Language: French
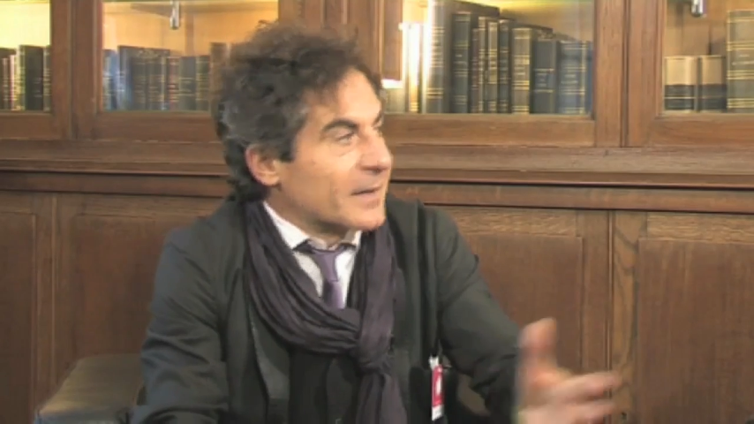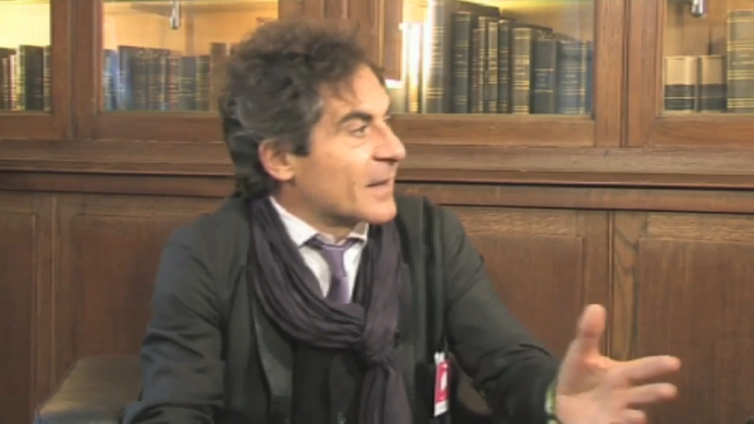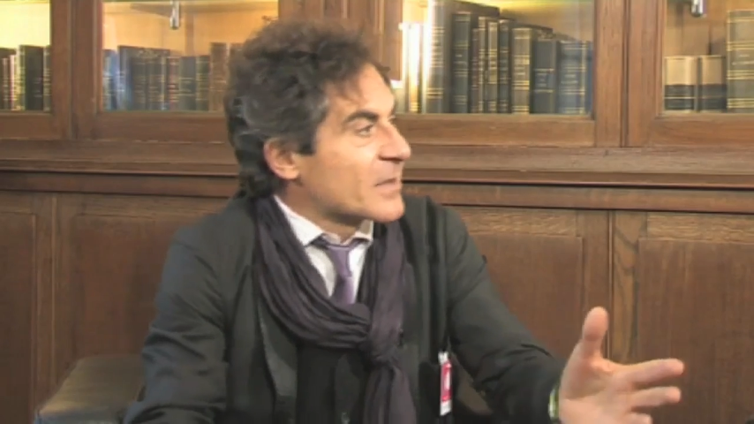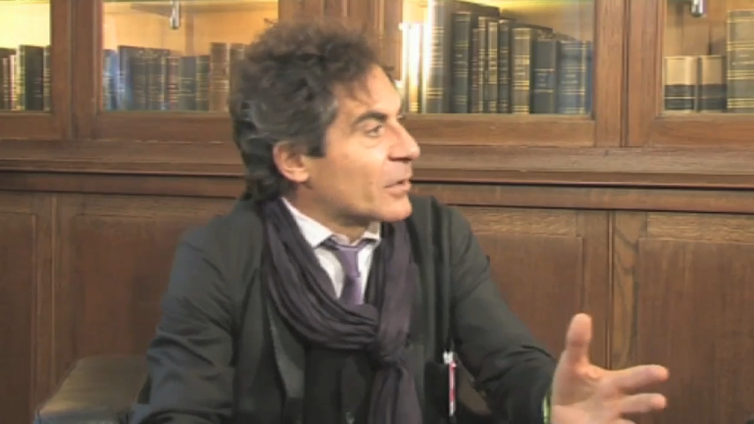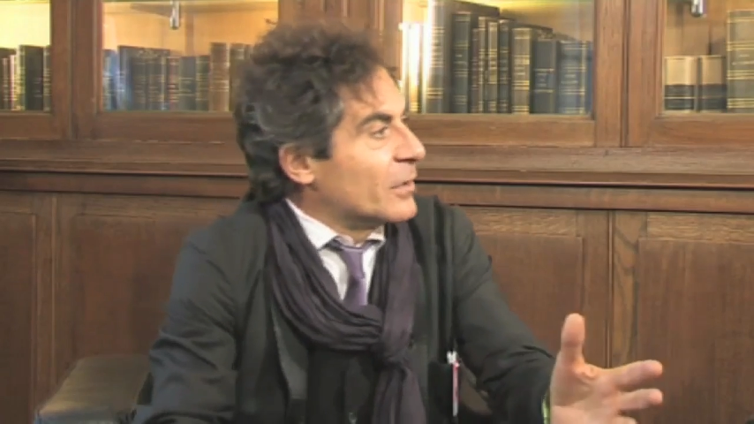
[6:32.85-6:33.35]
la
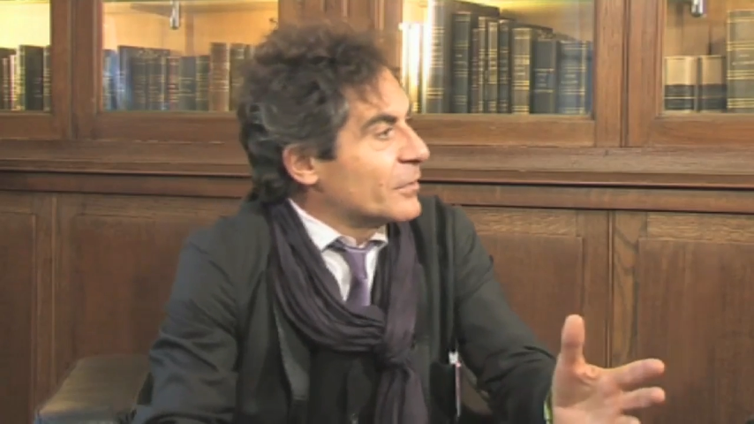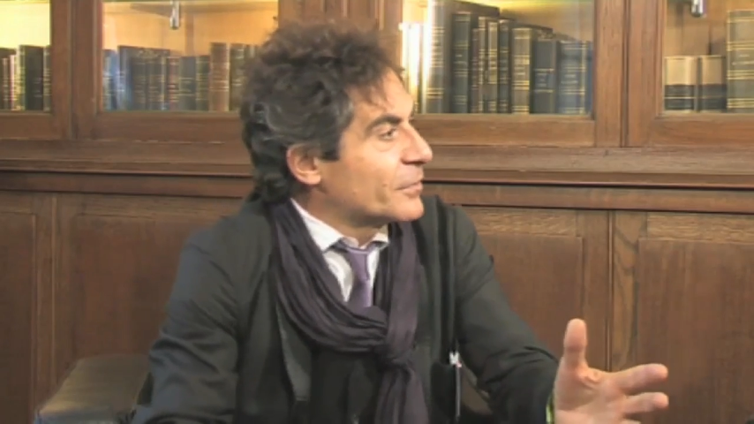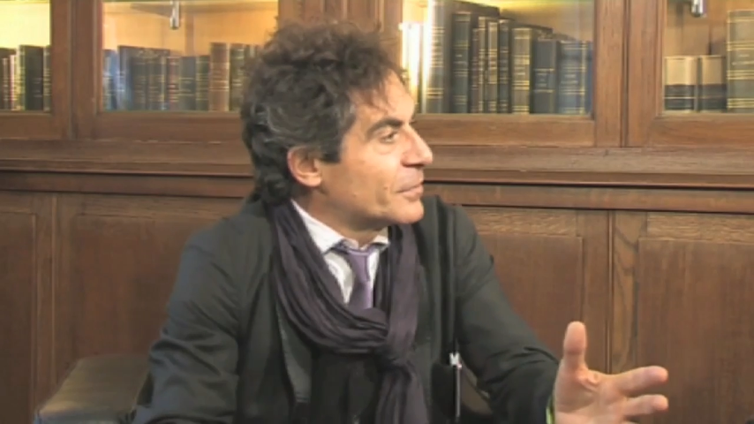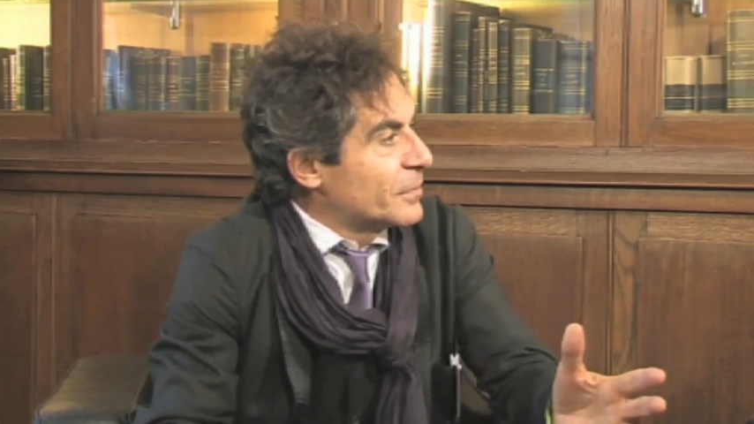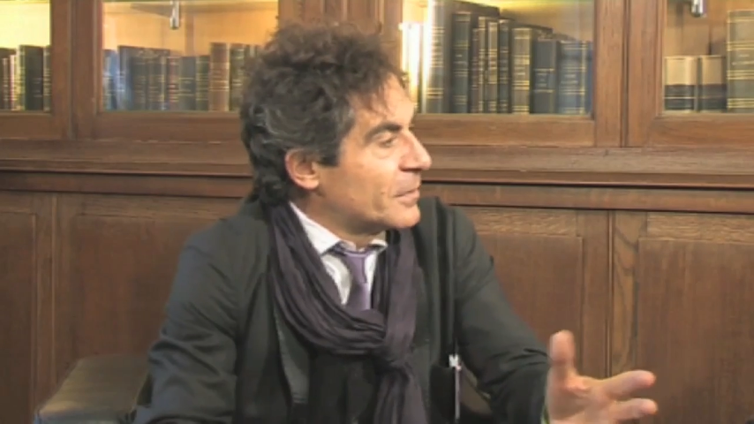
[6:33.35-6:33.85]

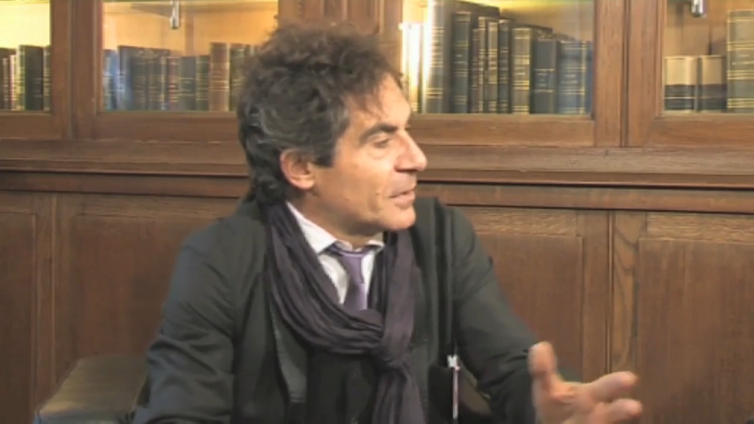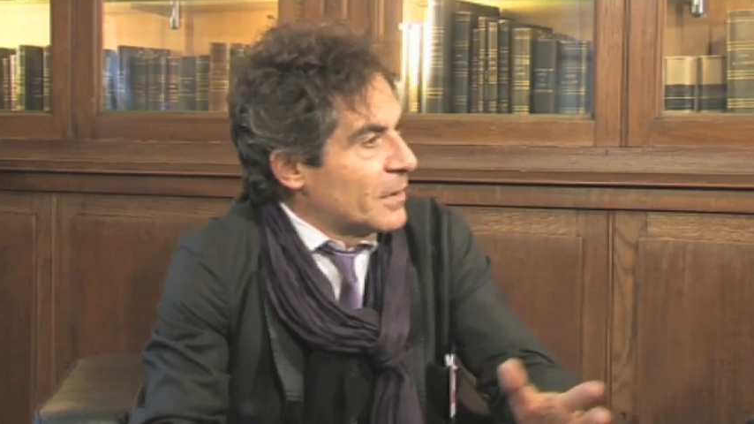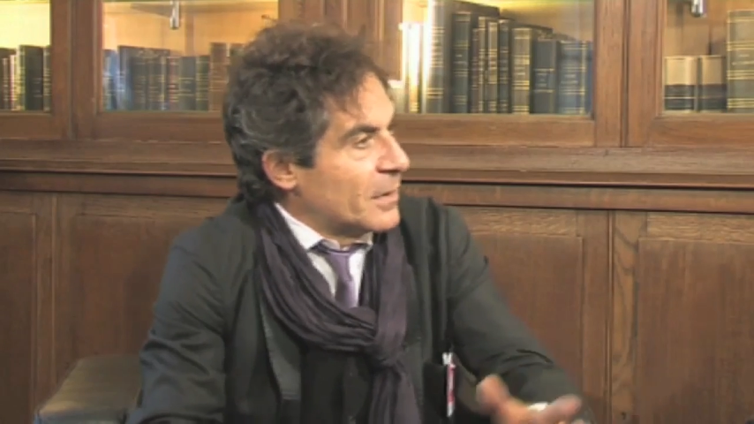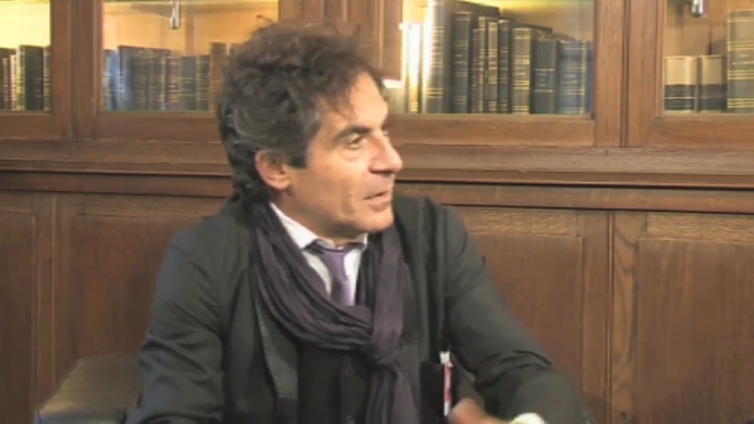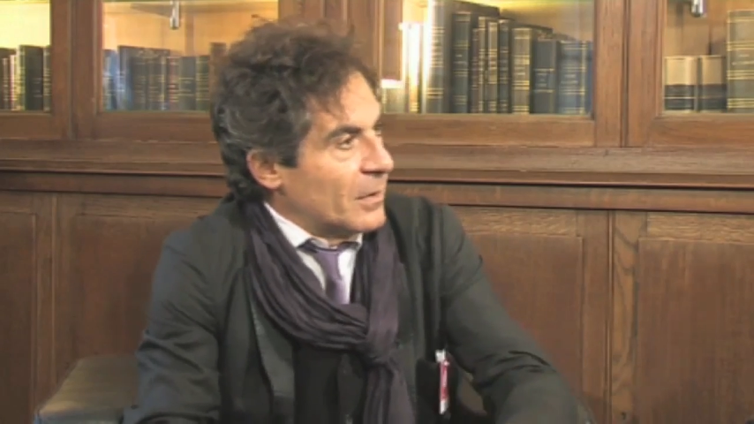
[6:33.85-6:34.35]
catastrophe,
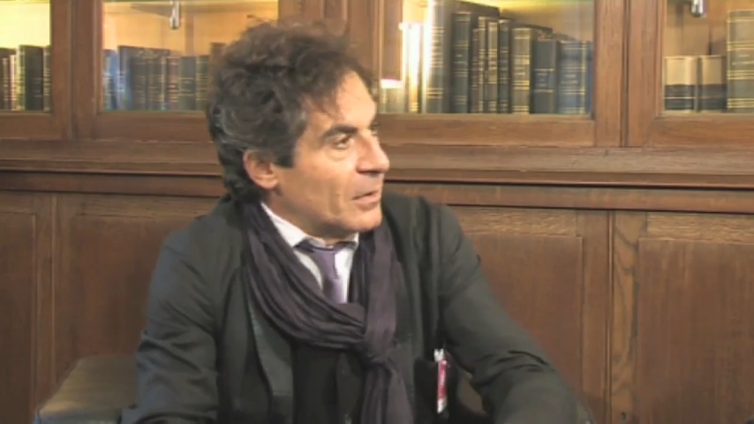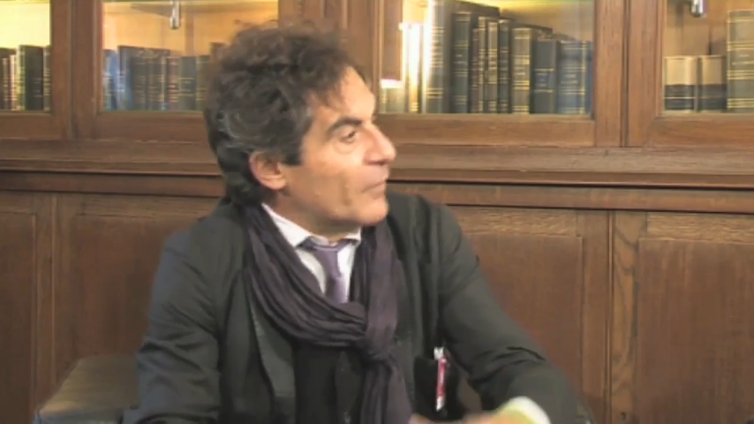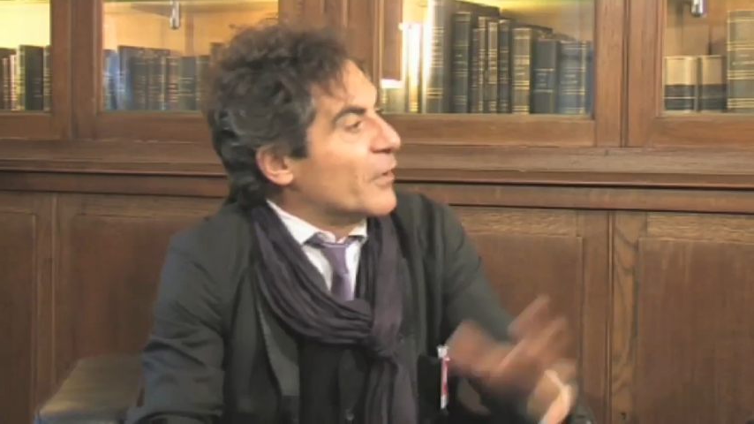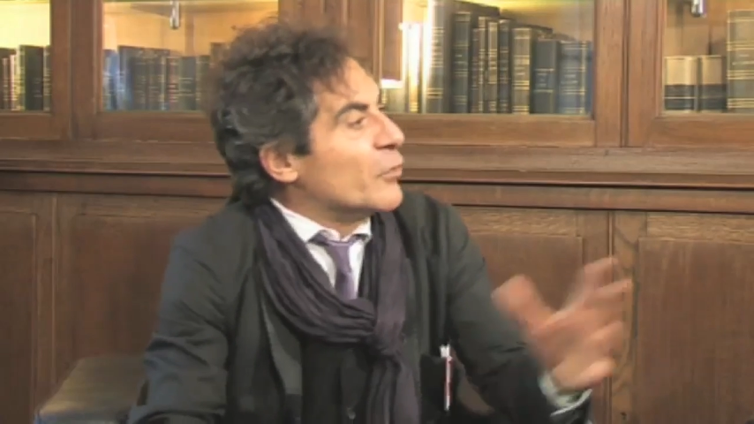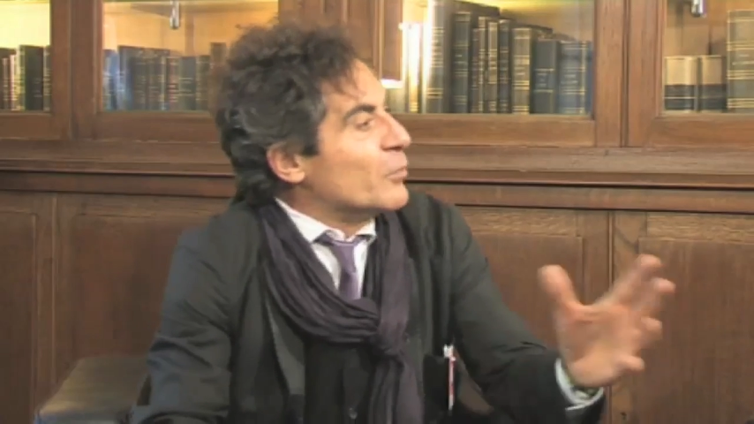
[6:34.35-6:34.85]

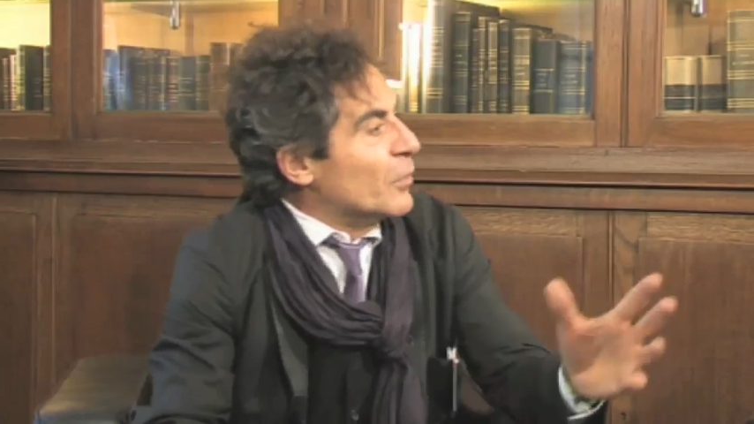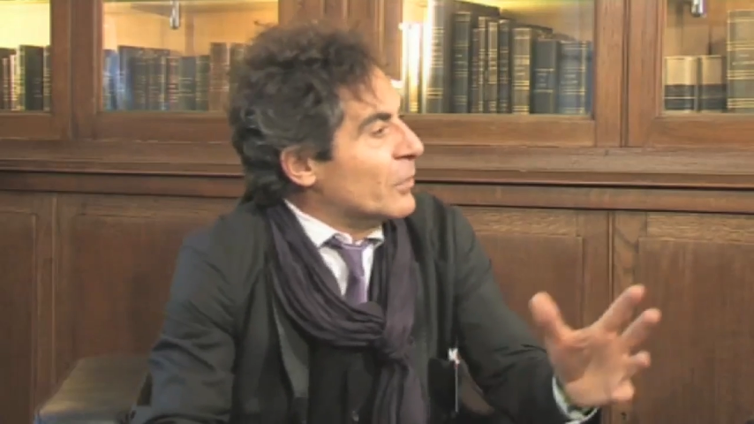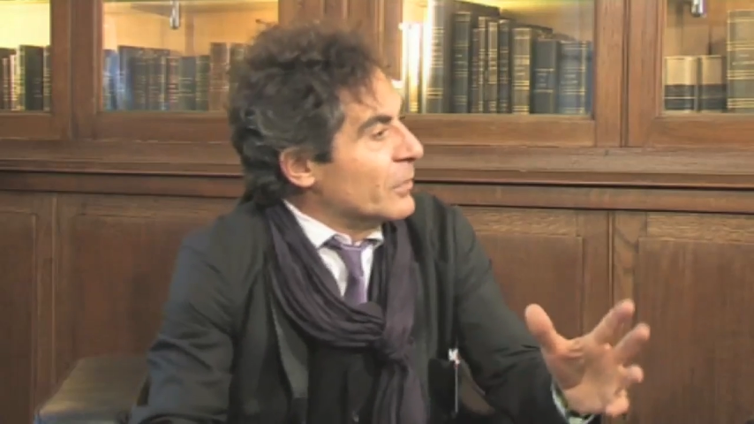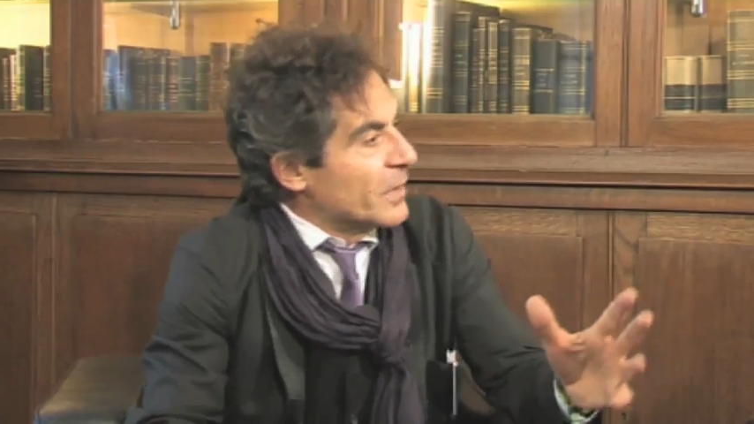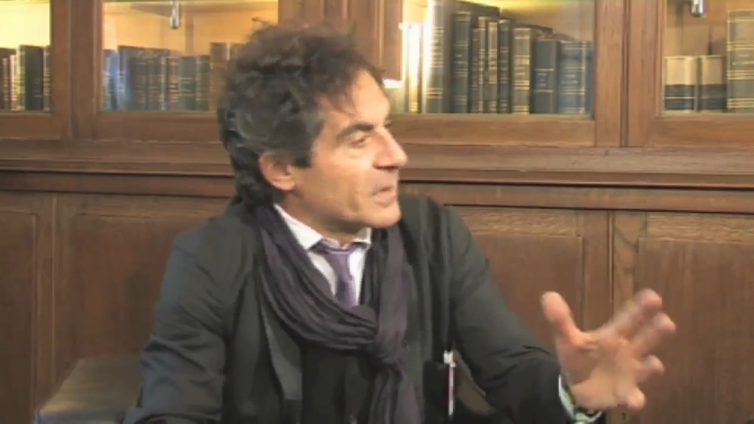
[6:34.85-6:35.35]
la fin du
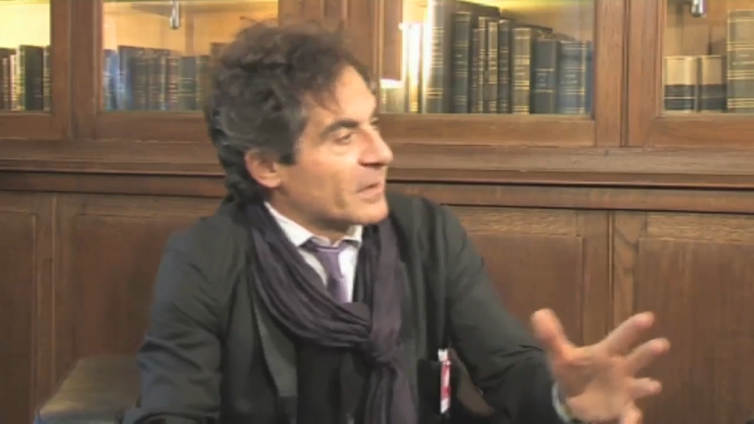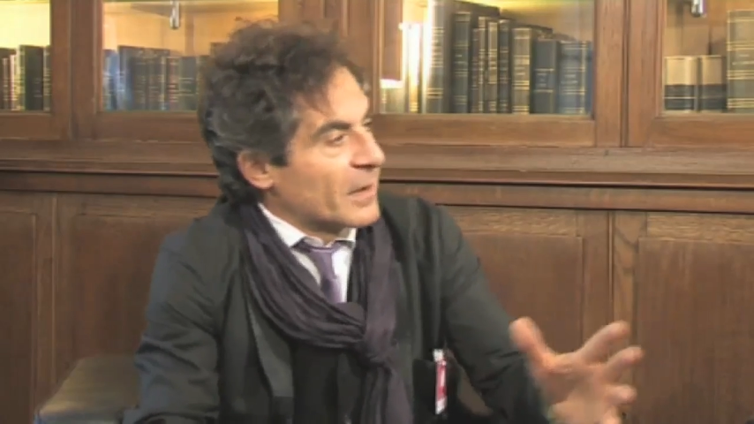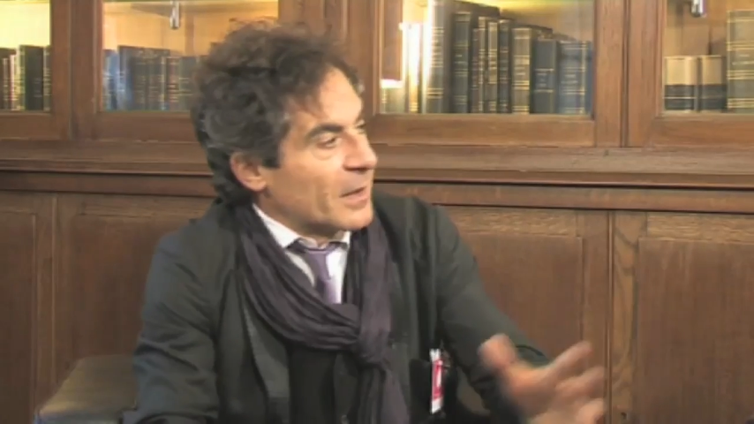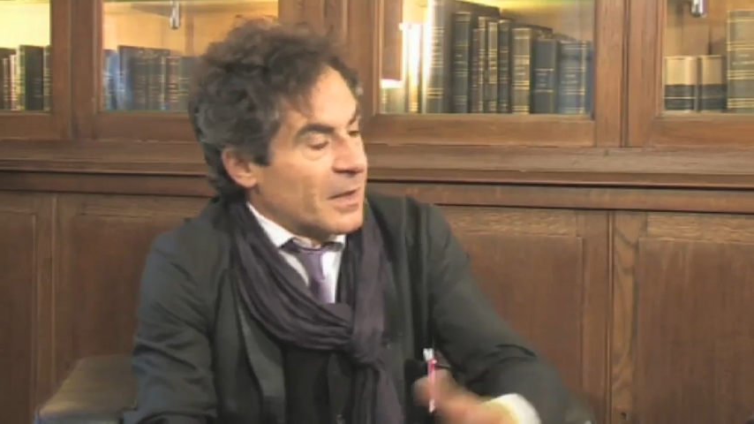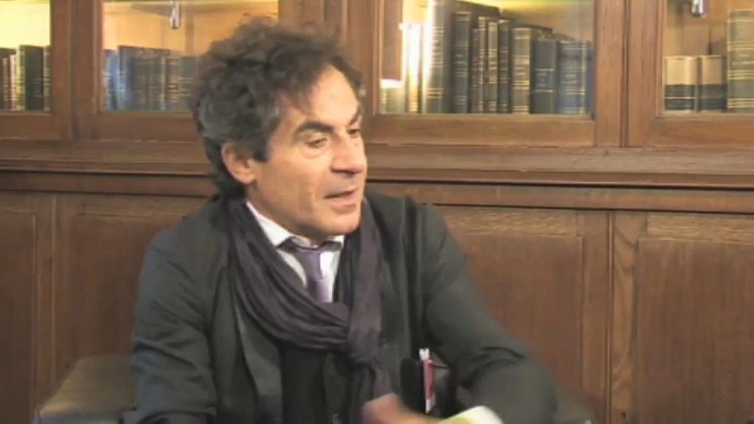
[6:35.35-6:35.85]
monde, etc.